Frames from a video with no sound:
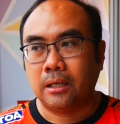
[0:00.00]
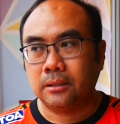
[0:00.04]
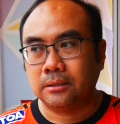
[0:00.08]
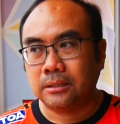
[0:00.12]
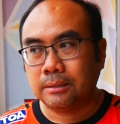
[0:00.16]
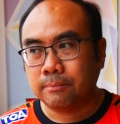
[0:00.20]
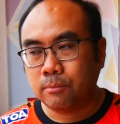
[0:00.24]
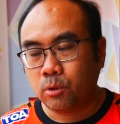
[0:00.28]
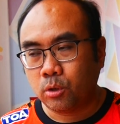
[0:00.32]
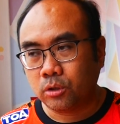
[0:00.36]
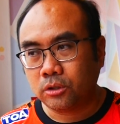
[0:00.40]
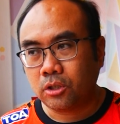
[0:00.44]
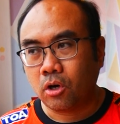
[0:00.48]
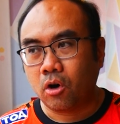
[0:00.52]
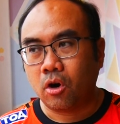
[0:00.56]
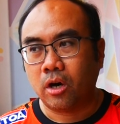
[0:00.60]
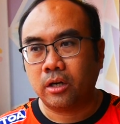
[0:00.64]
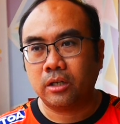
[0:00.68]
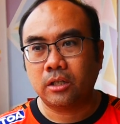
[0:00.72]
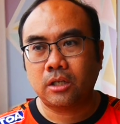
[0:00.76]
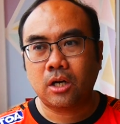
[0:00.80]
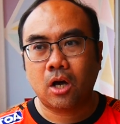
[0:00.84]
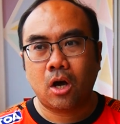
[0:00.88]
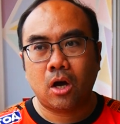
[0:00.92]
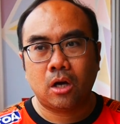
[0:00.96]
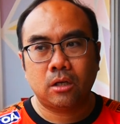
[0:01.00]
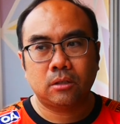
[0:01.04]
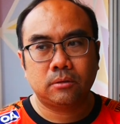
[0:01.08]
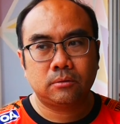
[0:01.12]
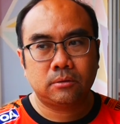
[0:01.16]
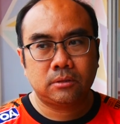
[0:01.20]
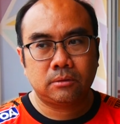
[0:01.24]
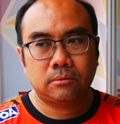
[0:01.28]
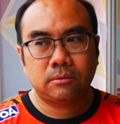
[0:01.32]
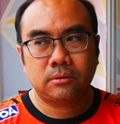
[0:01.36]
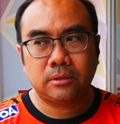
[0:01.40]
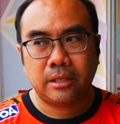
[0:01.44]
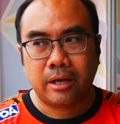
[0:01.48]
สโมสรก็
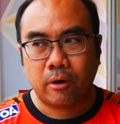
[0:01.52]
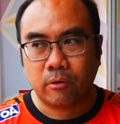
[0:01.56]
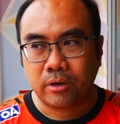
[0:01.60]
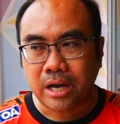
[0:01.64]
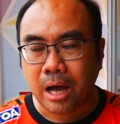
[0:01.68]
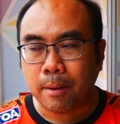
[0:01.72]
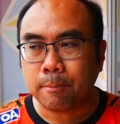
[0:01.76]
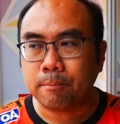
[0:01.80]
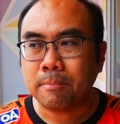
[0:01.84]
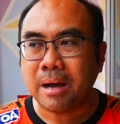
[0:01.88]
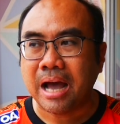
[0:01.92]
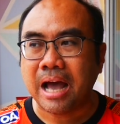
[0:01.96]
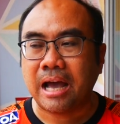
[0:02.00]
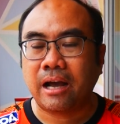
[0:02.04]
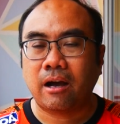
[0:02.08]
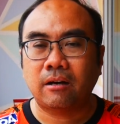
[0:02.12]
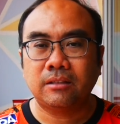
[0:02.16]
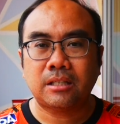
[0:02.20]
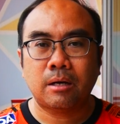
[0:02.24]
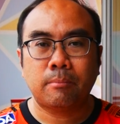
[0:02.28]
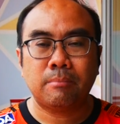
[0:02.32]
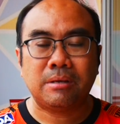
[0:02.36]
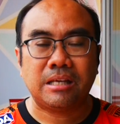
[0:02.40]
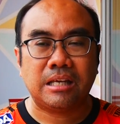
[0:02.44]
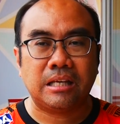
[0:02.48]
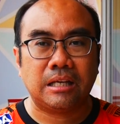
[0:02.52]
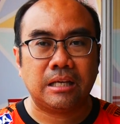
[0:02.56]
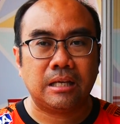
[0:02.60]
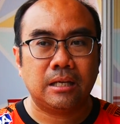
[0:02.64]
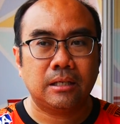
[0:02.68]
เดี๋ยวกลับมาก็จะมี